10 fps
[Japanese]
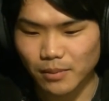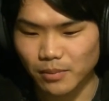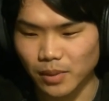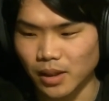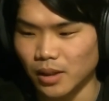
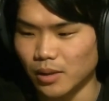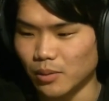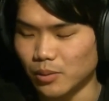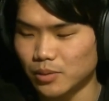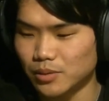まあ
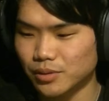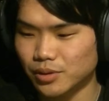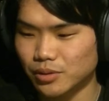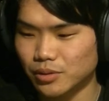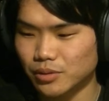屋
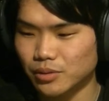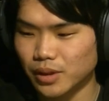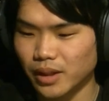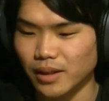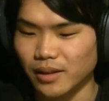上
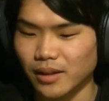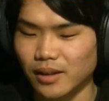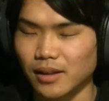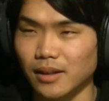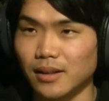でなん
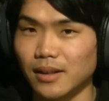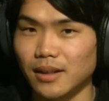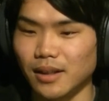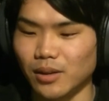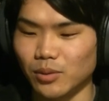か
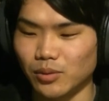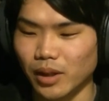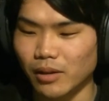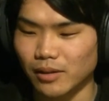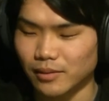あの
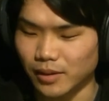た